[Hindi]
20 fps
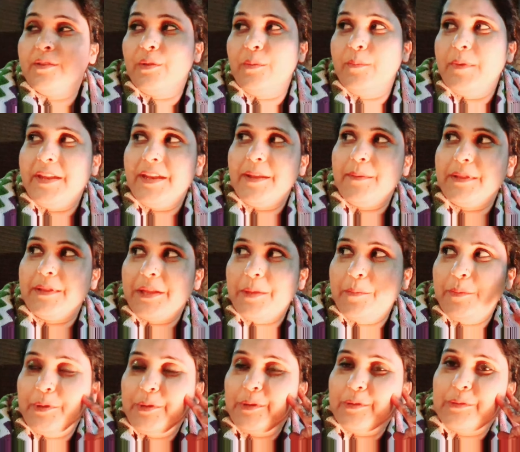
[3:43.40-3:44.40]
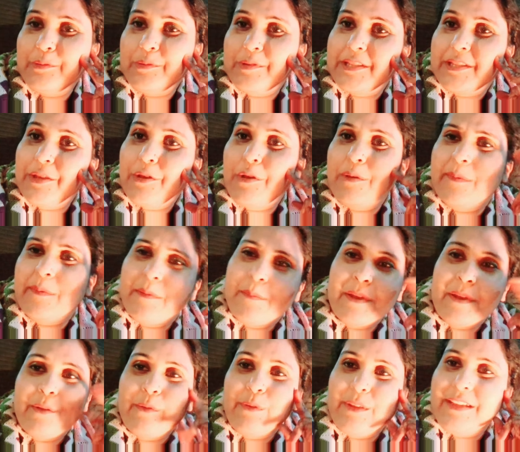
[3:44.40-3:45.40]
तो मैंने मतलब वीडियो शूट की और फिर
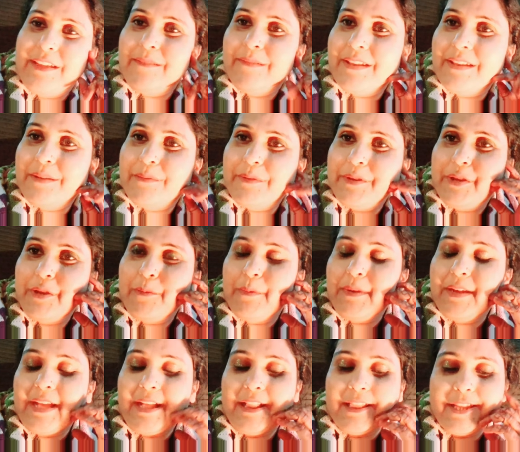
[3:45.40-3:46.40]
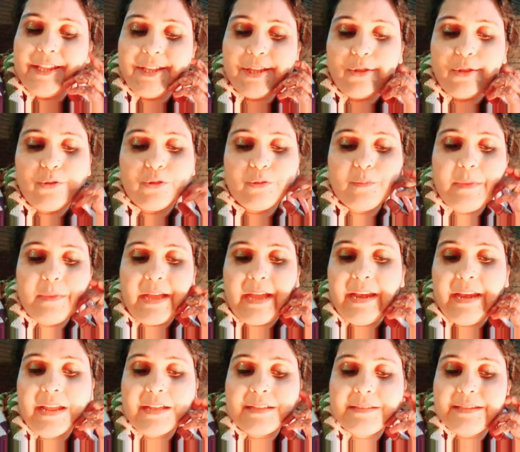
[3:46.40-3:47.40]
मैंने वही मैंने वीडियो में डाल दी थी तो उसमें
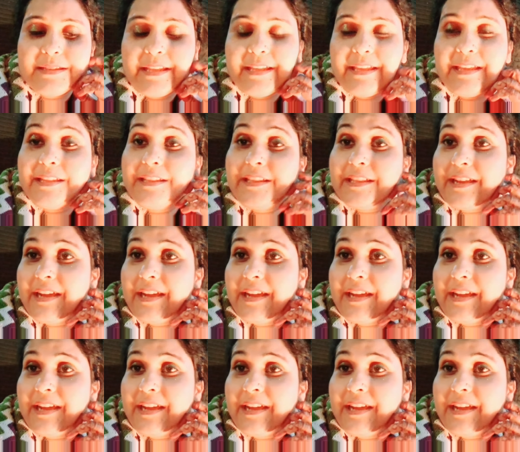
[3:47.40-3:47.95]
अलग से ही